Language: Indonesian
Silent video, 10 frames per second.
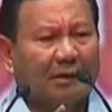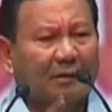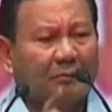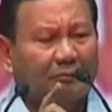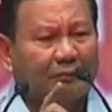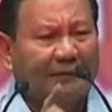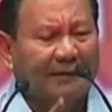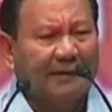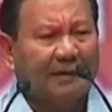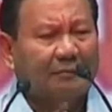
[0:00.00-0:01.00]

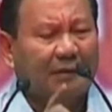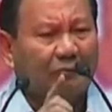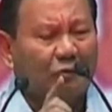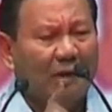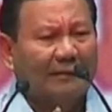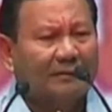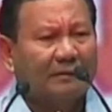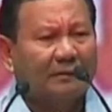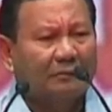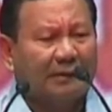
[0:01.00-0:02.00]
berpikir, berbuat,
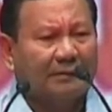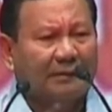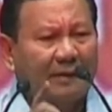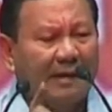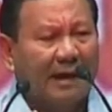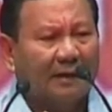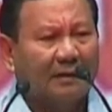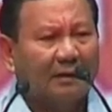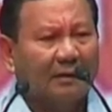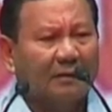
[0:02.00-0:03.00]

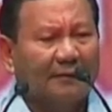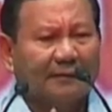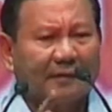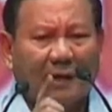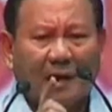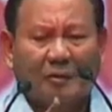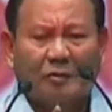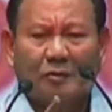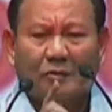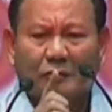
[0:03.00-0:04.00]
bertindak
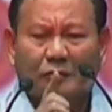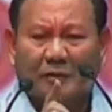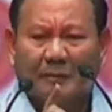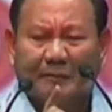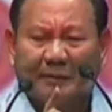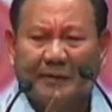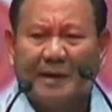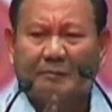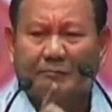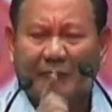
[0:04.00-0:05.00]
selalu untuk
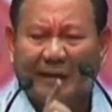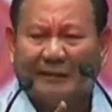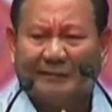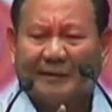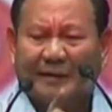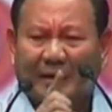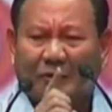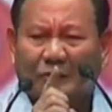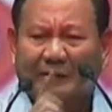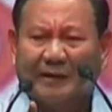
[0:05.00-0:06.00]
kepentingan bangsa dan
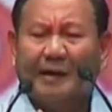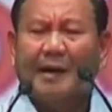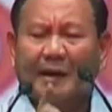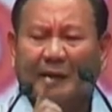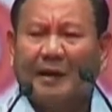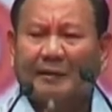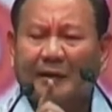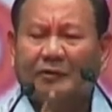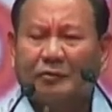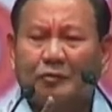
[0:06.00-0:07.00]
rakyat Indonesia.
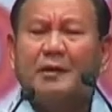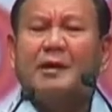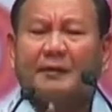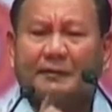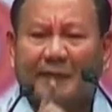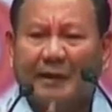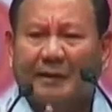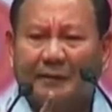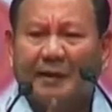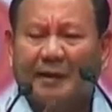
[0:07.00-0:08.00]
Karena itu saya
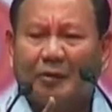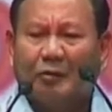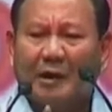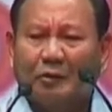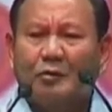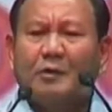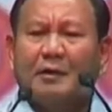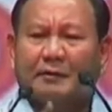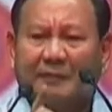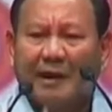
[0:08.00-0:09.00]
tidak ragu-ragu,
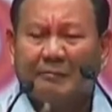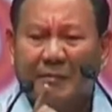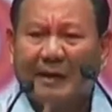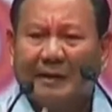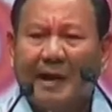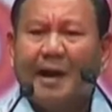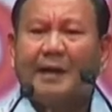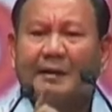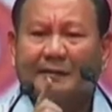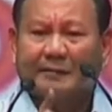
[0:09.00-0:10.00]
saya
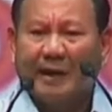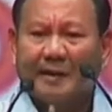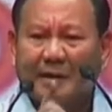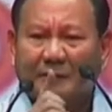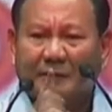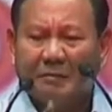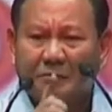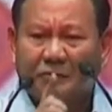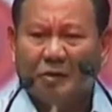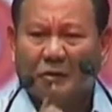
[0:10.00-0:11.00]
bangga, saya
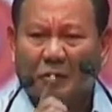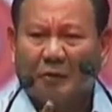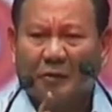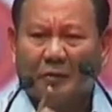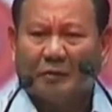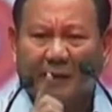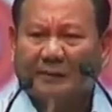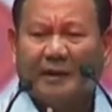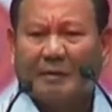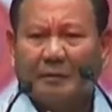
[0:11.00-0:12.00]
tim Joko Widodo, saya
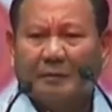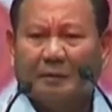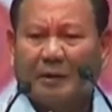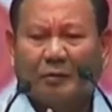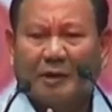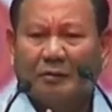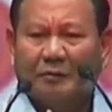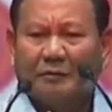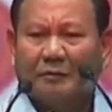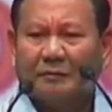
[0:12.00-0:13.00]
tidak ragu-ragu.